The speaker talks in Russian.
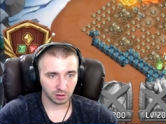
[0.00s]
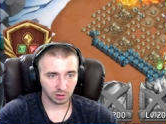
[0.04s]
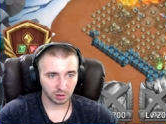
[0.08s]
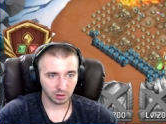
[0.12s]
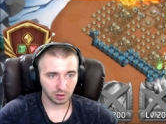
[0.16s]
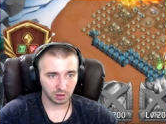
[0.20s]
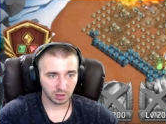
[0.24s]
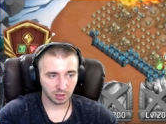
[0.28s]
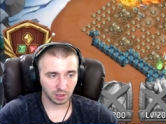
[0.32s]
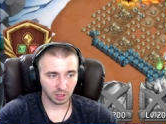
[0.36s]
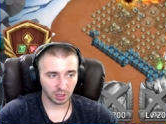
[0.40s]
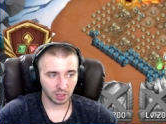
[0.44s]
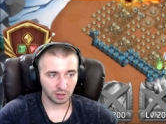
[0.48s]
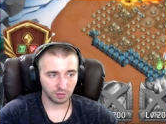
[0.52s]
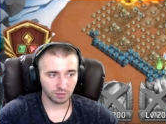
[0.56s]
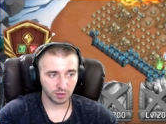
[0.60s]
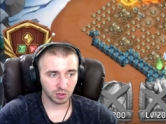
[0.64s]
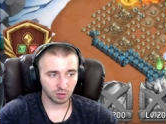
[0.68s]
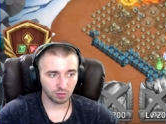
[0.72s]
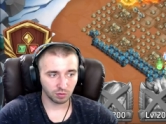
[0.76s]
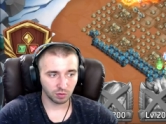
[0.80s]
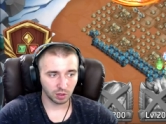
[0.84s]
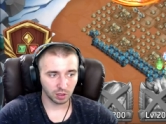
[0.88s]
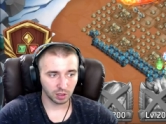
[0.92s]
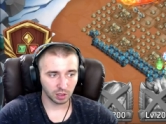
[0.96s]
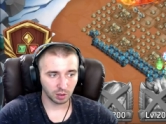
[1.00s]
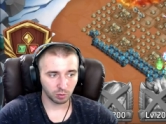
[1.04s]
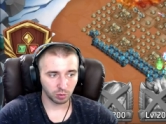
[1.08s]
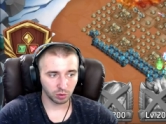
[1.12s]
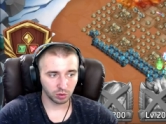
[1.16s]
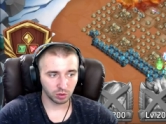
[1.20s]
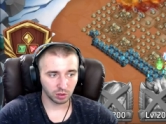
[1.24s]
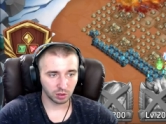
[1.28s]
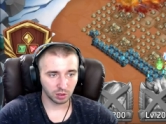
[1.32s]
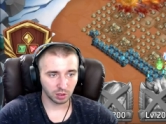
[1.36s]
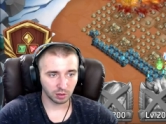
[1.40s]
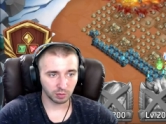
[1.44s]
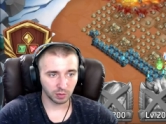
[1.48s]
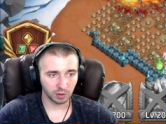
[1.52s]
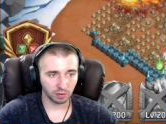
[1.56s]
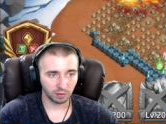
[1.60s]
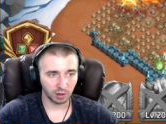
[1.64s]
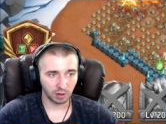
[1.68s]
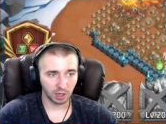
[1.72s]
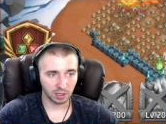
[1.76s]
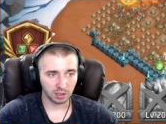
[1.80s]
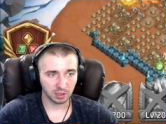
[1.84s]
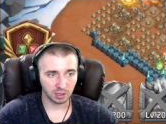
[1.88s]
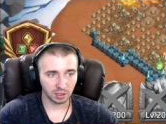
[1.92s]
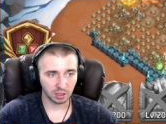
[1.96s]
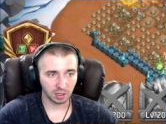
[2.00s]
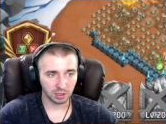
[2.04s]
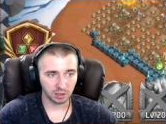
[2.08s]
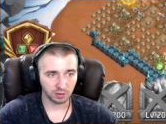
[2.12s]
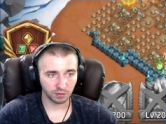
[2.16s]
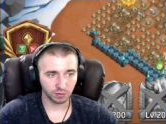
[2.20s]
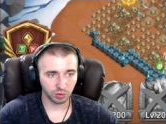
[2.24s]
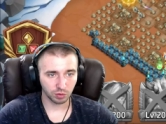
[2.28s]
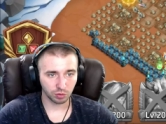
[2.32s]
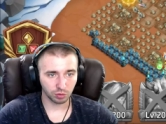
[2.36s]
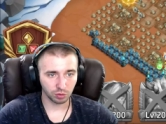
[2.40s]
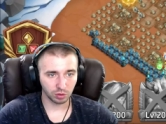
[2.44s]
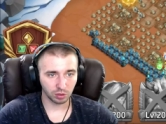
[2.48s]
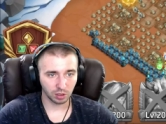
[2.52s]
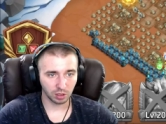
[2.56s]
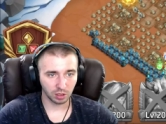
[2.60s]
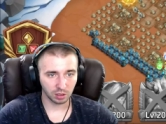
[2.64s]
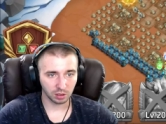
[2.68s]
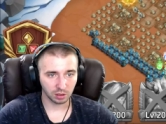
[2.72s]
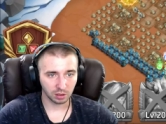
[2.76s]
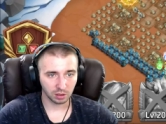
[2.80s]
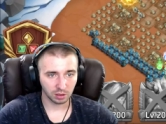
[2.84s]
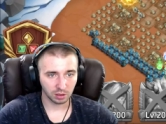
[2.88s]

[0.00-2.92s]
Скорее всего, она будет обновляться раз в сутки.